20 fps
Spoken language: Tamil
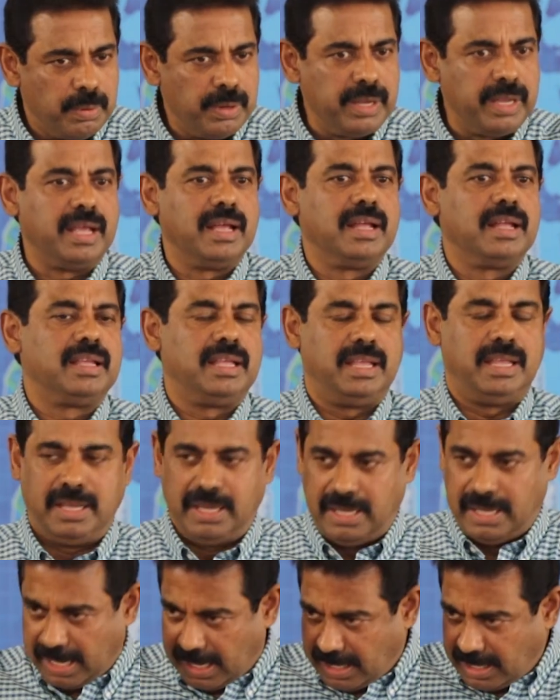போய்
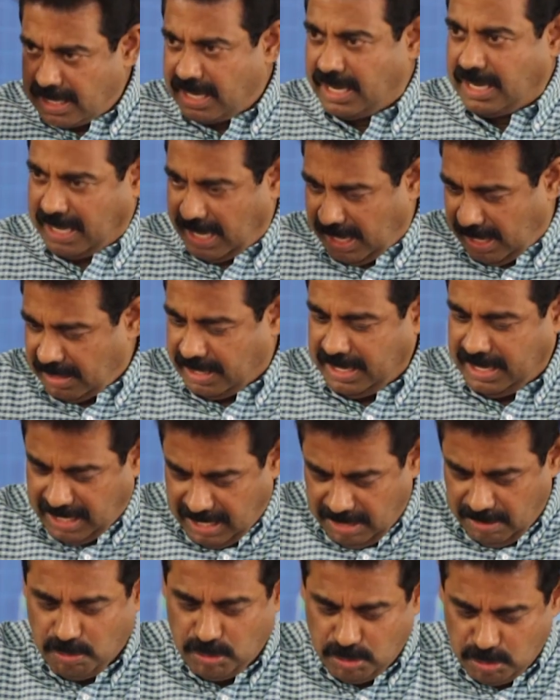என்ன நீ
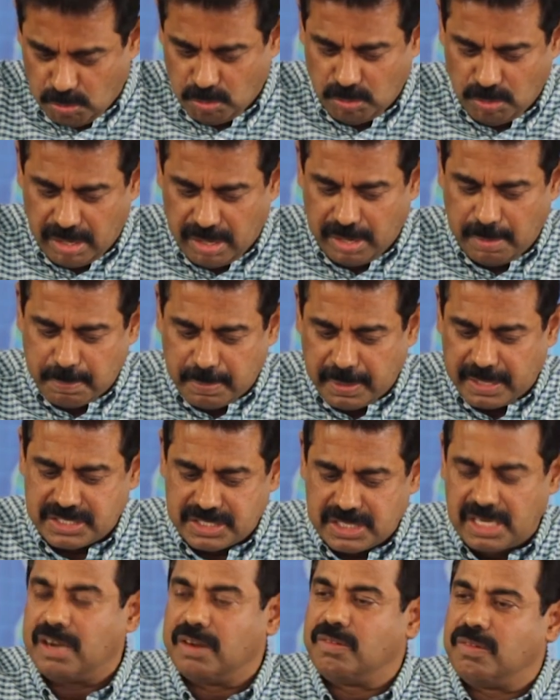வந்து உன்னுடைய
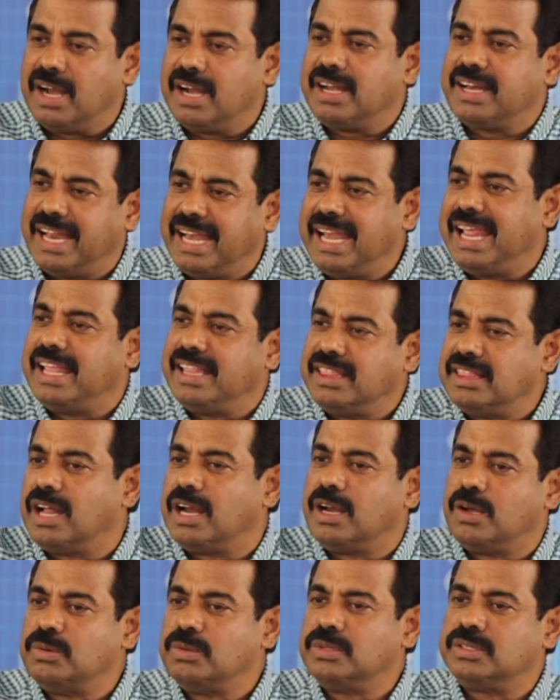பர்சனல் வாழ்க்கையில எந்த
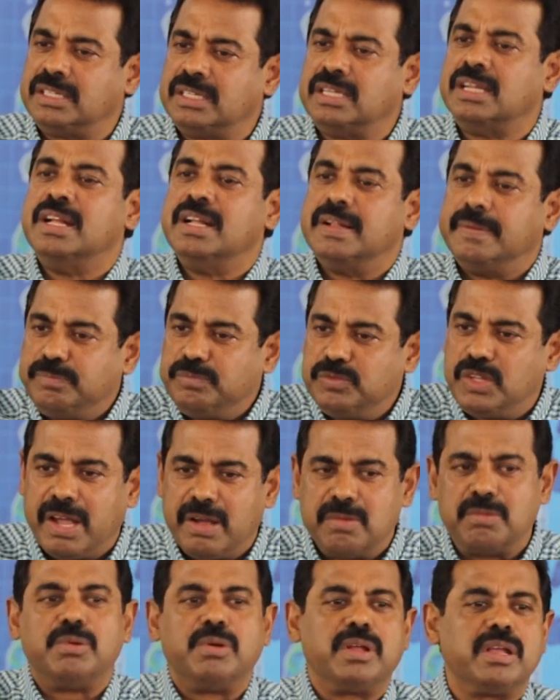அளவுக்கு
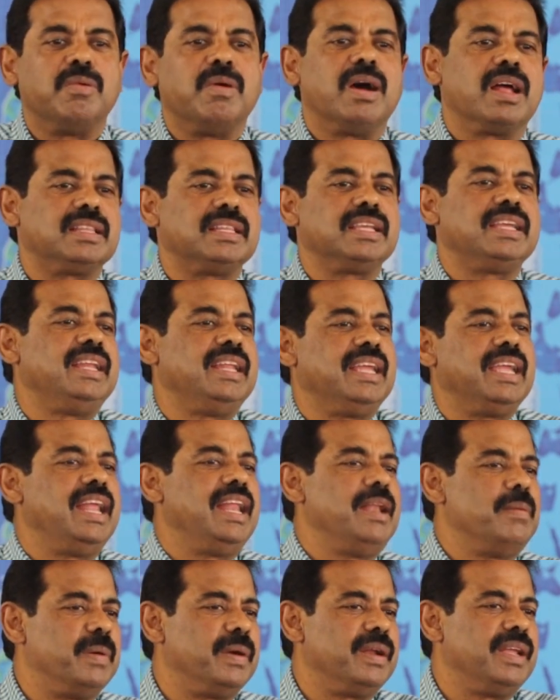தேவனுடைய வார்த்தைக்கு நீ
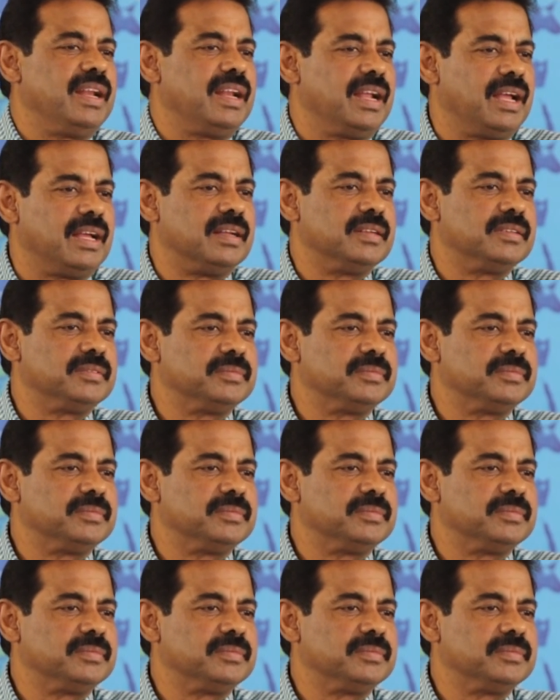கீழ்படுகிற